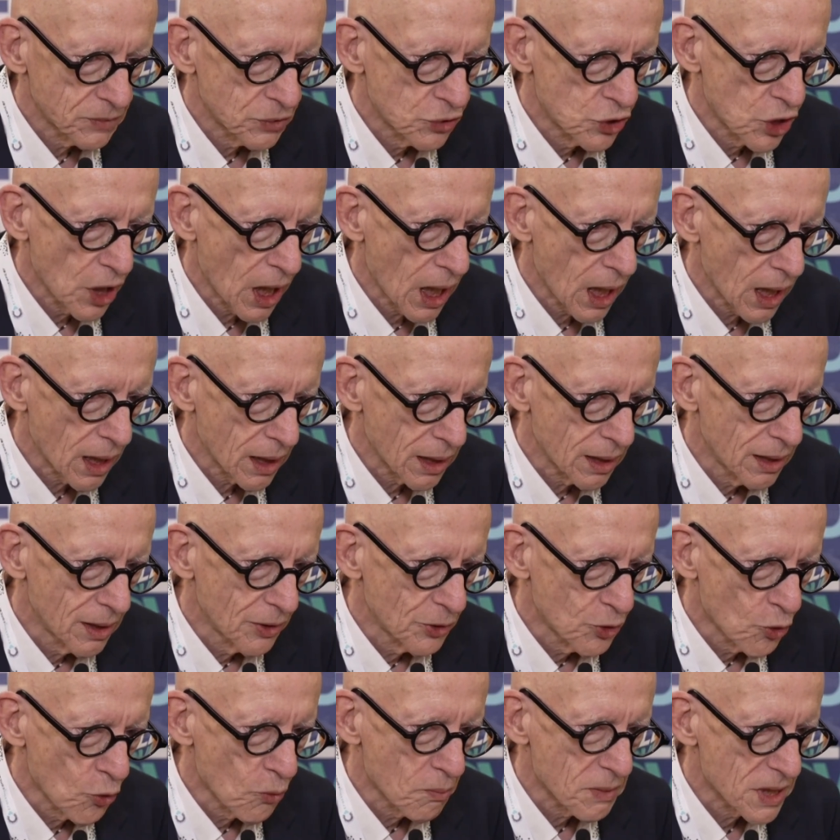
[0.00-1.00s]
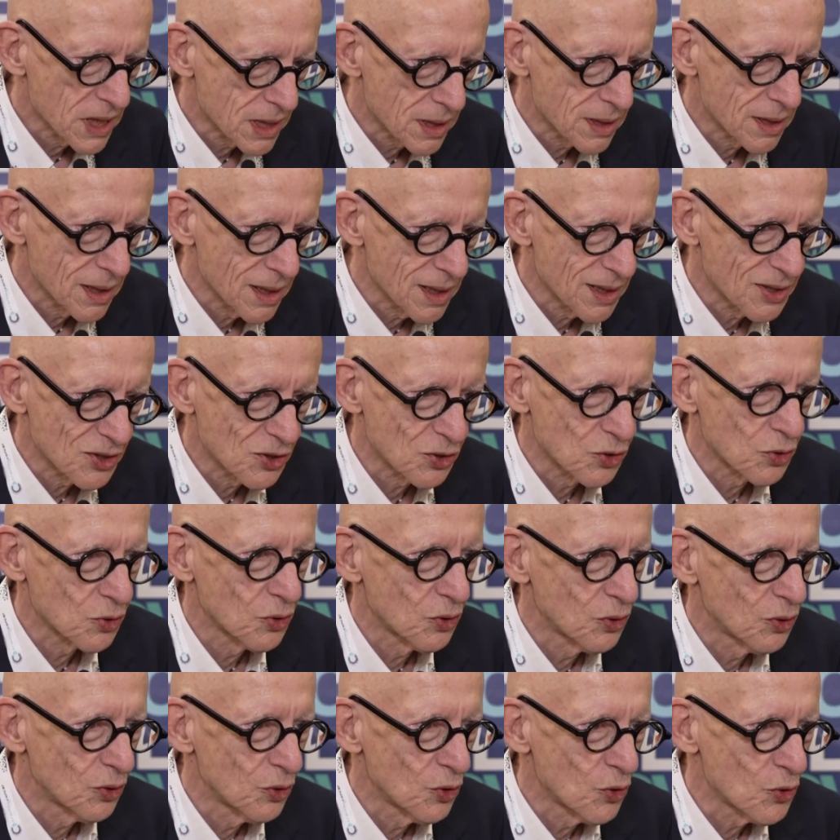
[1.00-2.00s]
già eh, il mm, nome
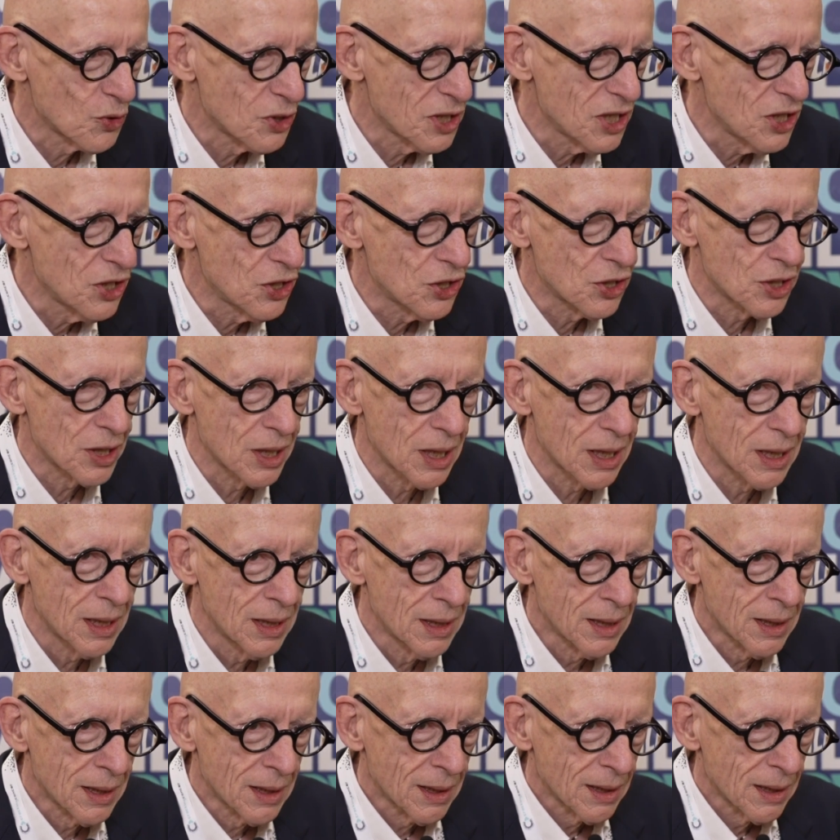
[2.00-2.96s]
stesso lo dice,